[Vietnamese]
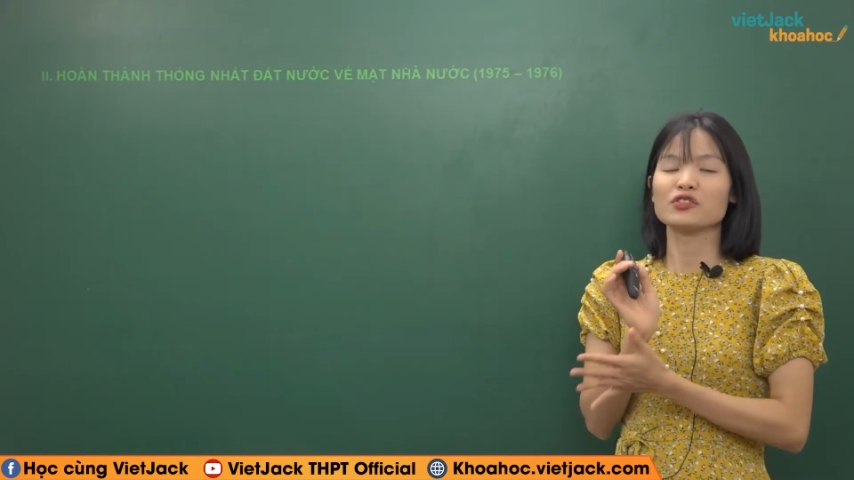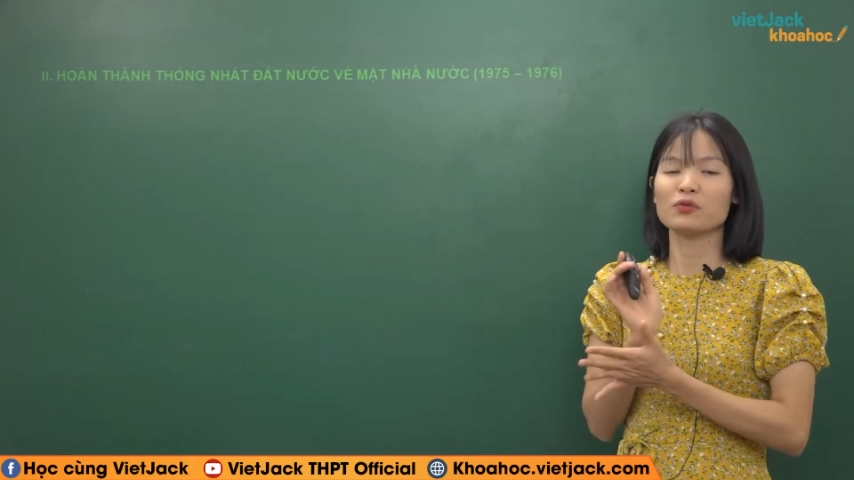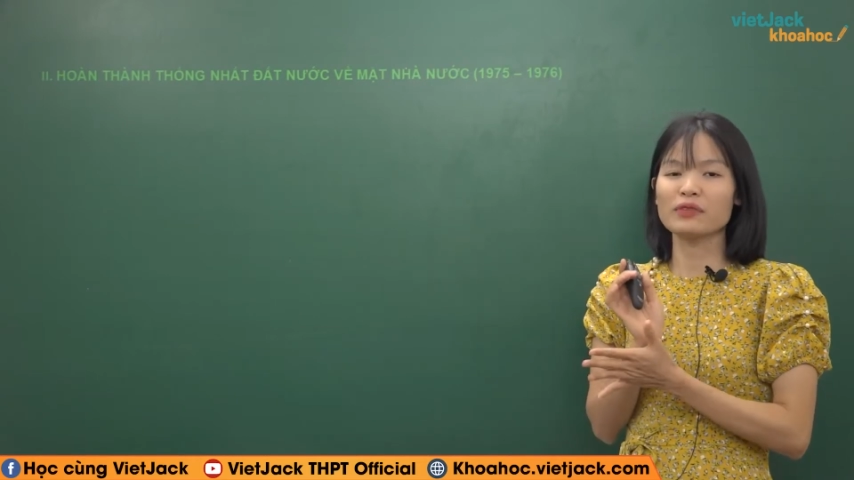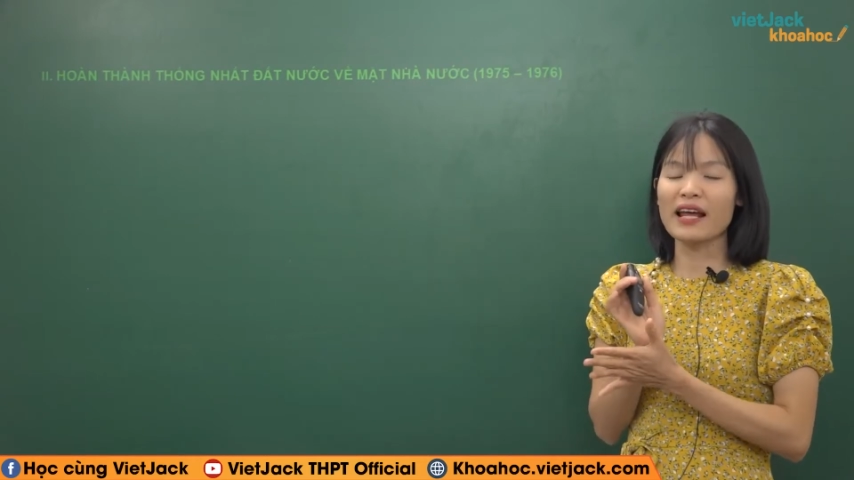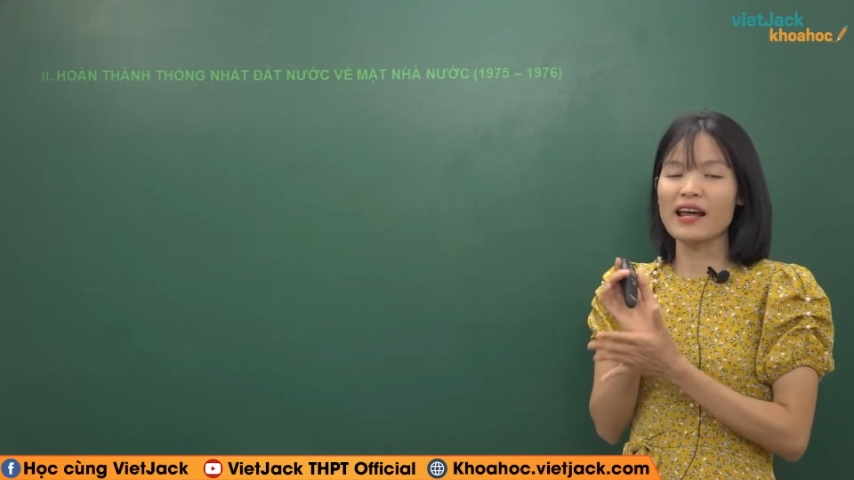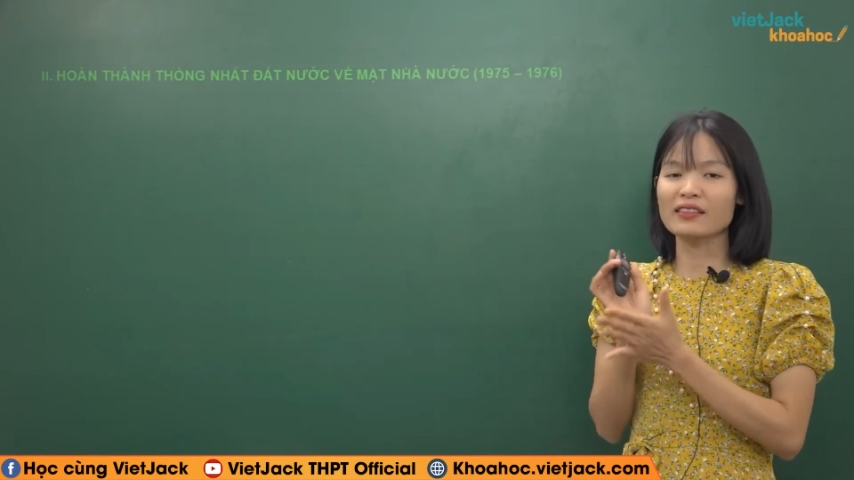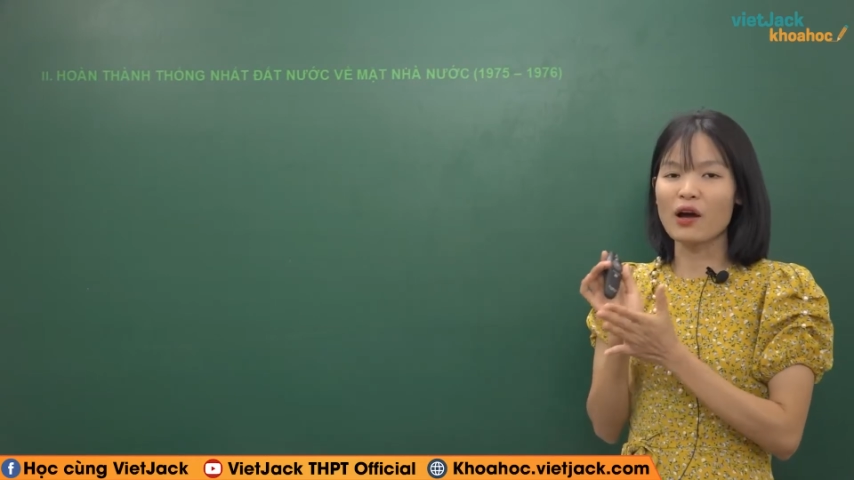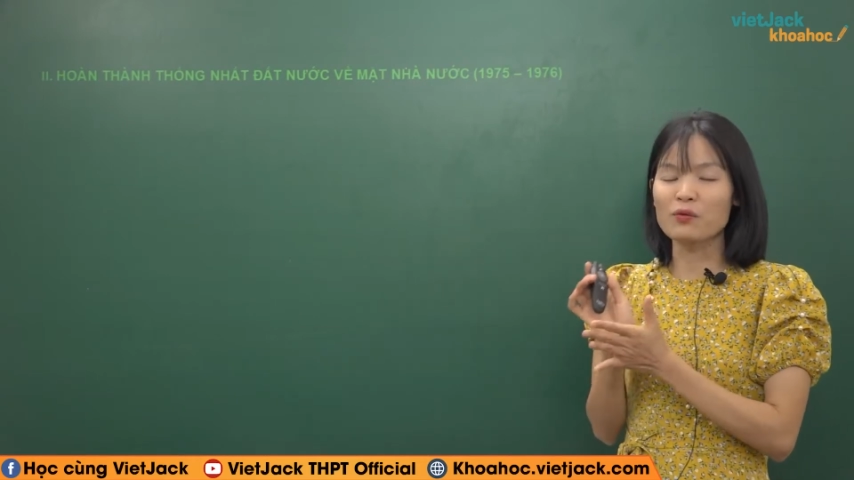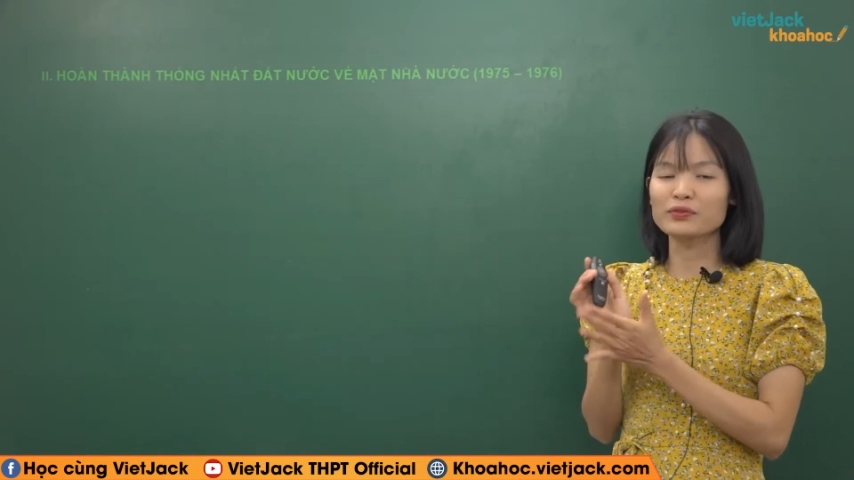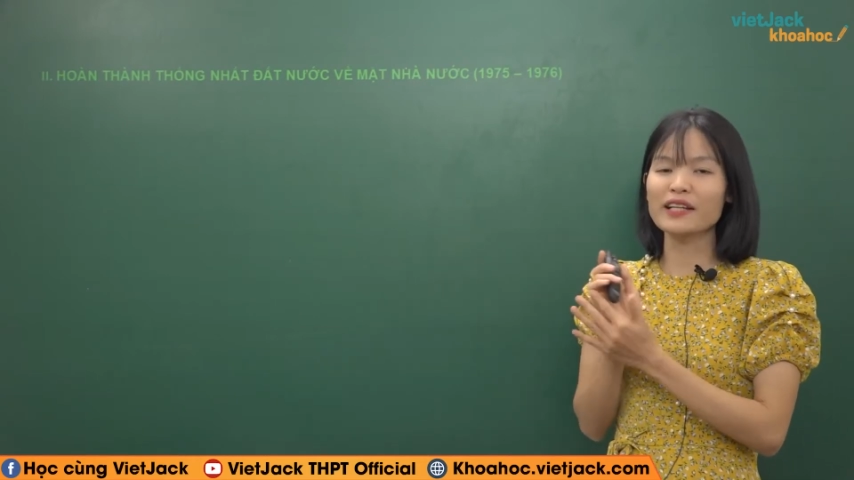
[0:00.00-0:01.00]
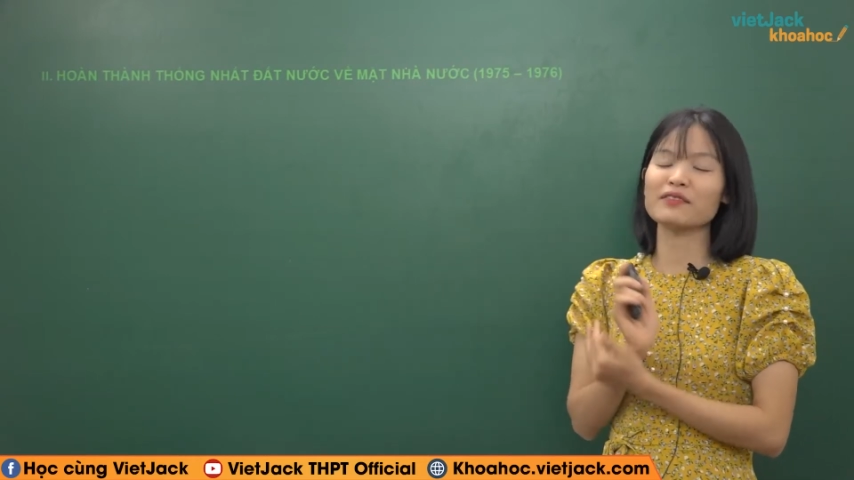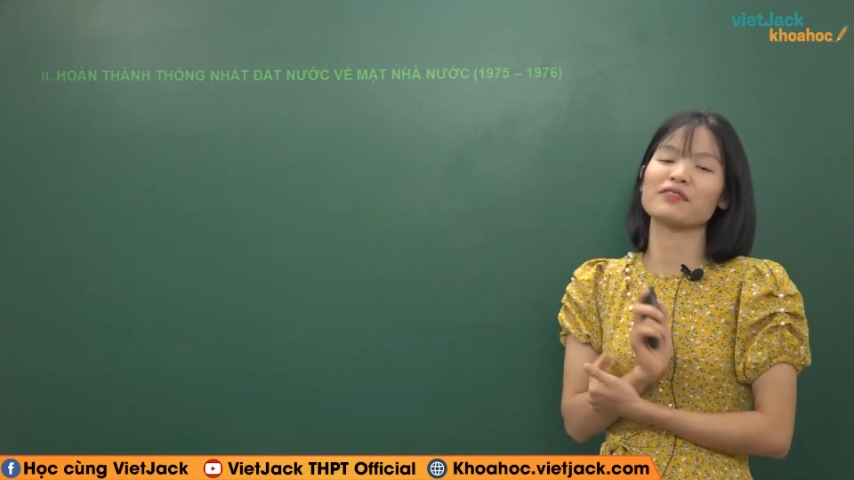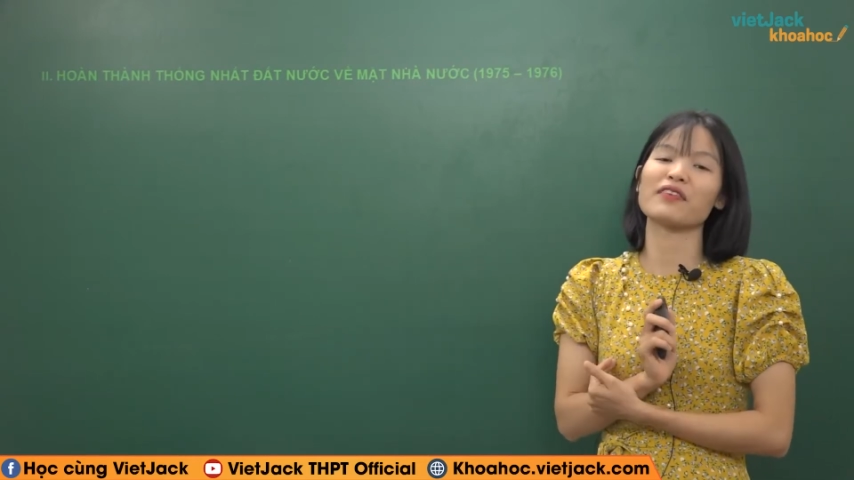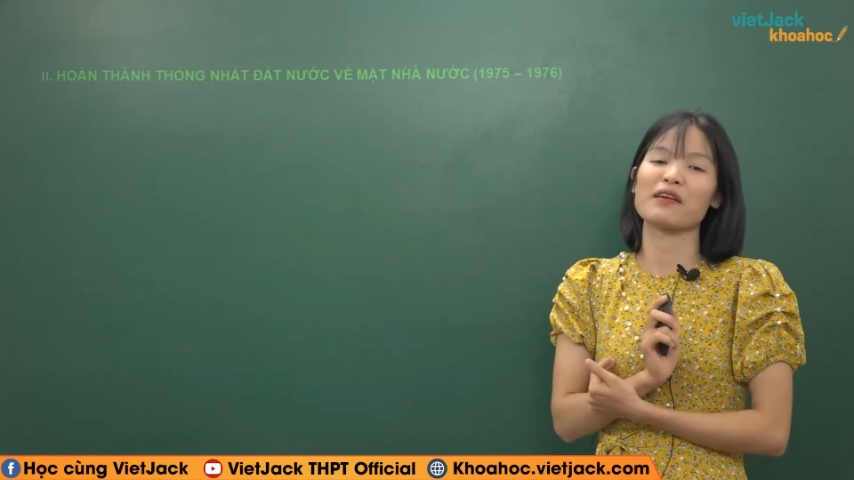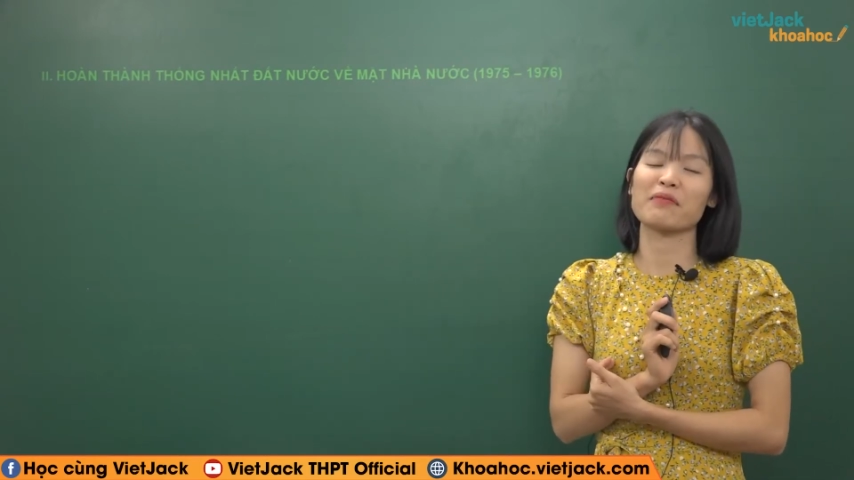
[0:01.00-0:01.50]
chúng ta đã thống nhất về